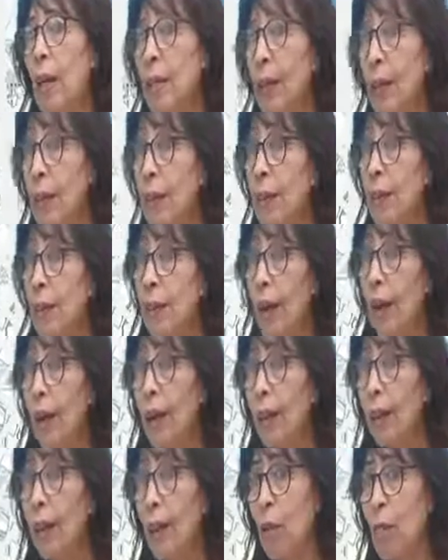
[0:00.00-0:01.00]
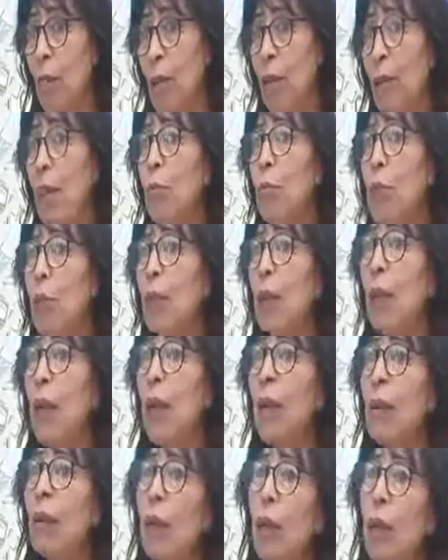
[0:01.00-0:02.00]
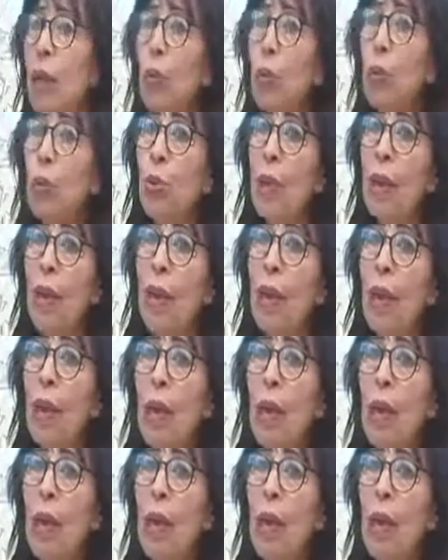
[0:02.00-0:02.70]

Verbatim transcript: كي نتقدم لابد أن نكون